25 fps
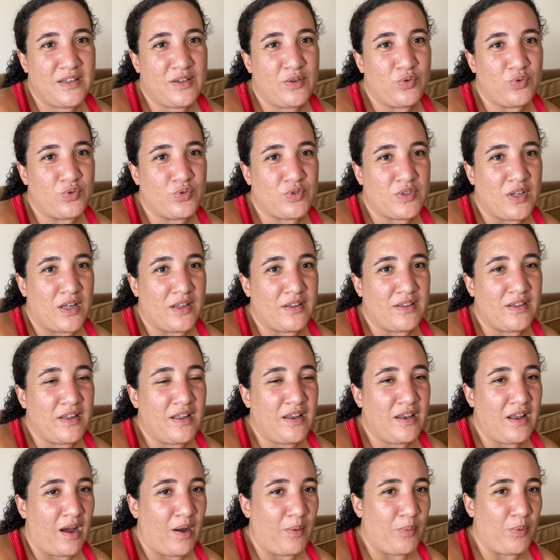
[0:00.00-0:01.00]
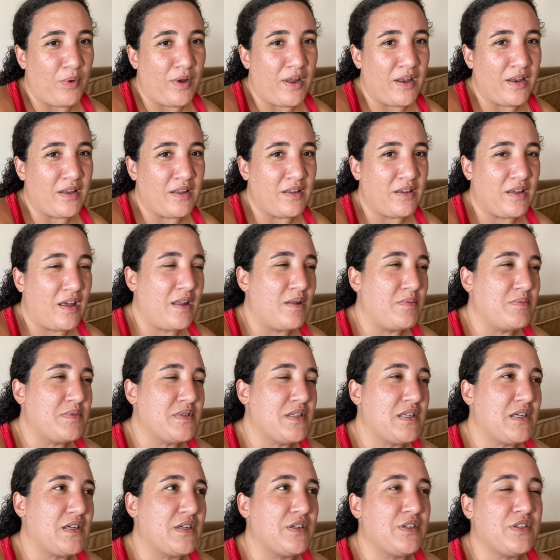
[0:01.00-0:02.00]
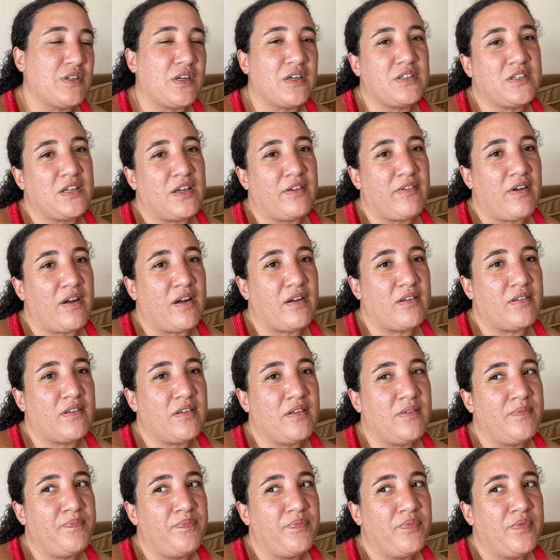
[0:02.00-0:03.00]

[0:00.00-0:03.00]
2-3 tane de lavabo, eli, elimizi yıkayacak şey vardı.